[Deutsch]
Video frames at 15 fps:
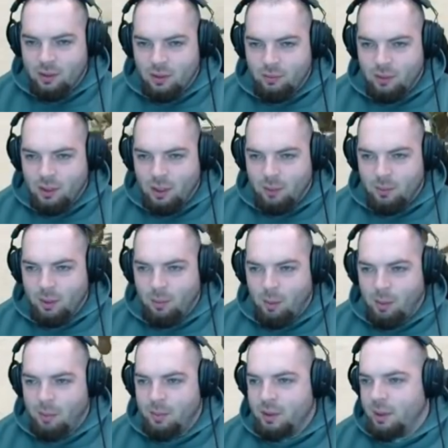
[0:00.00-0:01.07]
irgendwie, komm, gehen wir
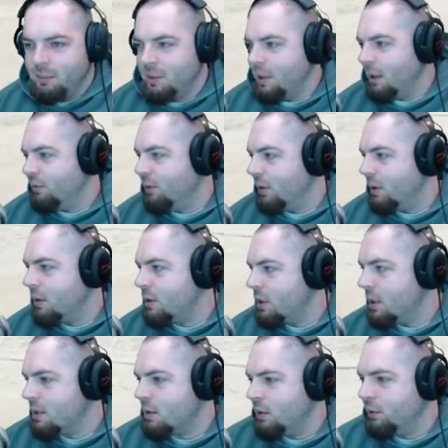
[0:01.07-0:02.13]
mal mit dem mit einfach.
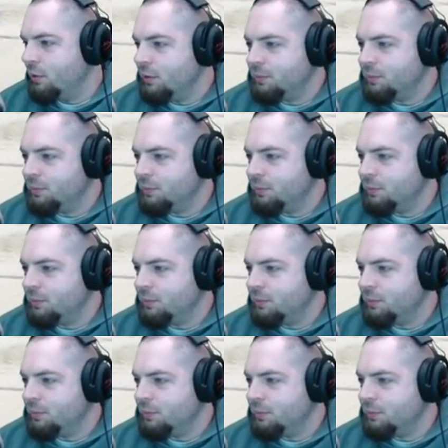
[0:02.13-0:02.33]
Scheiß drauf.